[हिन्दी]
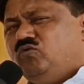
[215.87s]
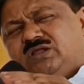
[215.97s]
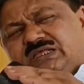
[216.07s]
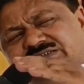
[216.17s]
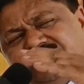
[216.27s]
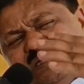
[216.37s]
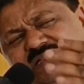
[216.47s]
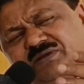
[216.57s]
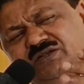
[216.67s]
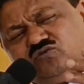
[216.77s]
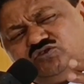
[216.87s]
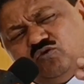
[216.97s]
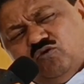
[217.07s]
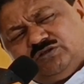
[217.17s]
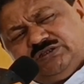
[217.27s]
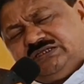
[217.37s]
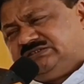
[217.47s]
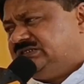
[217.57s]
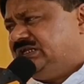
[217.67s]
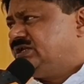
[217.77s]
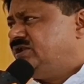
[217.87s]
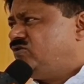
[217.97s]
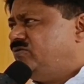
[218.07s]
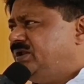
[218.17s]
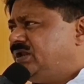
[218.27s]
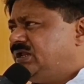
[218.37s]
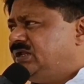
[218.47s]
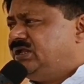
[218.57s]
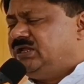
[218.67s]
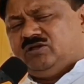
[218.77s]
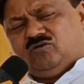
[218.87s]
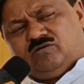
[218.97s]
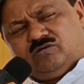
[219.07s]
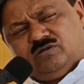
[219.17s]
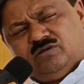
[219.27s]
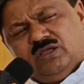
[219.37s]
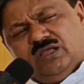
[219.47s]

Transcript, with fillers: उनके सेंटिमेंट कुछ और तरह से देखने को मिल रहे हैं और